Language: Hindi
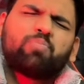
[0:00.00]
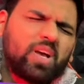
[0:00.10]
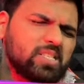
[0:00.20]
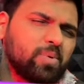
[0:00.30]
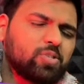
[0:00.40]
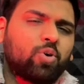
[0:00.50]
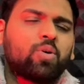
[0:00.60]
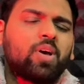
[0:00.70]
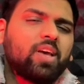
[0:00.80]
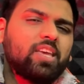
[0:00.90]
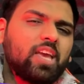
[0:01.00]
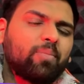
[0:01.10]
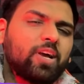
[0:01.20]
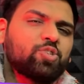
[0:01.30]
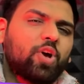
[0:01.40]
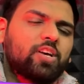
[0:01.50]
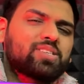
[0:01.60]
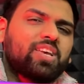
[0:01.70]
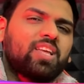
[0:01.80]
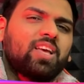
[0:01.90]
मैं समझता हूँ ई e जो है
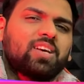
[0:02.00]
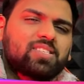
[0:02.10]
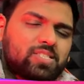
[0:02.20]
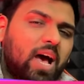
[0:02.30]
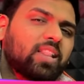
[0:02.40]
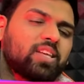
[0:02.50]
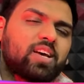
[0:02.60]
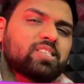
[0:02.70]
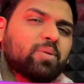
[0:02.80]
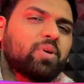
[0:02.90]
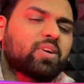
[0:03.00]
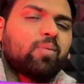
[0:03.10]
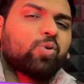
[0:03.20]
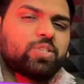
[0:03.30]
इसकी सात हजार से भी कम हो